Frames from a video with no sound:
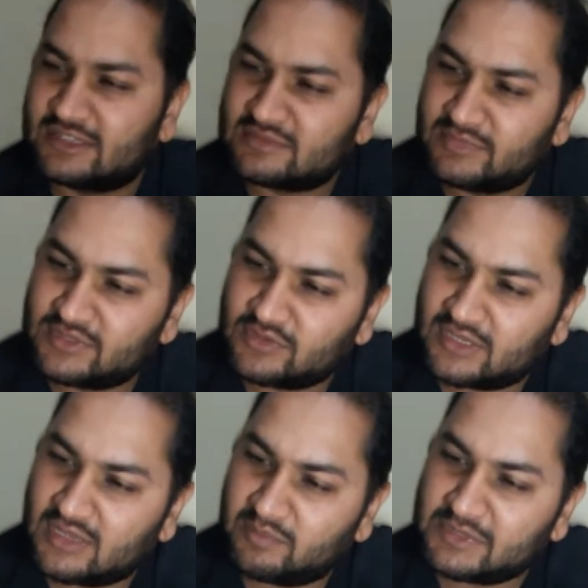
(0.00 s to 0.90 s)
इसमें जो
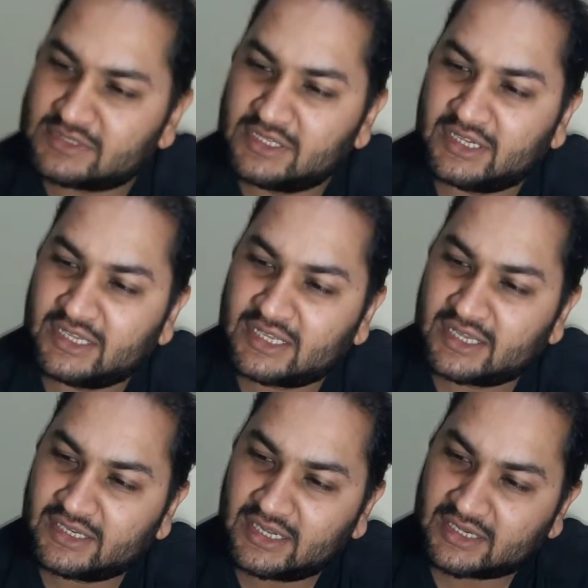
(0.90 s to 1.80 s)
है पिछली रीडिंग आ
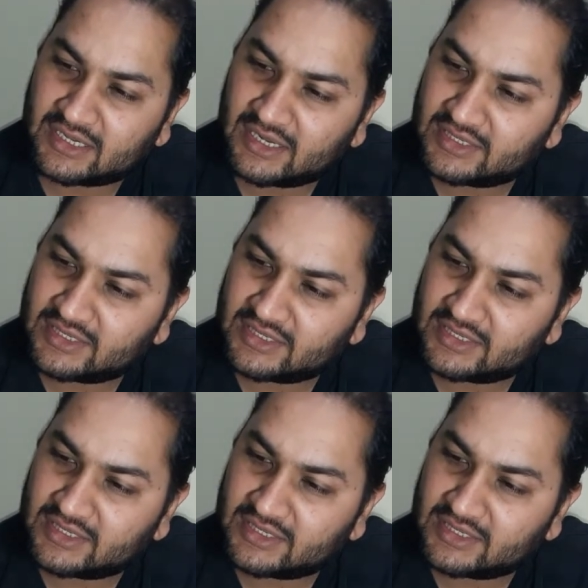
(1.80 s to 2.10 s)
रही है अठारह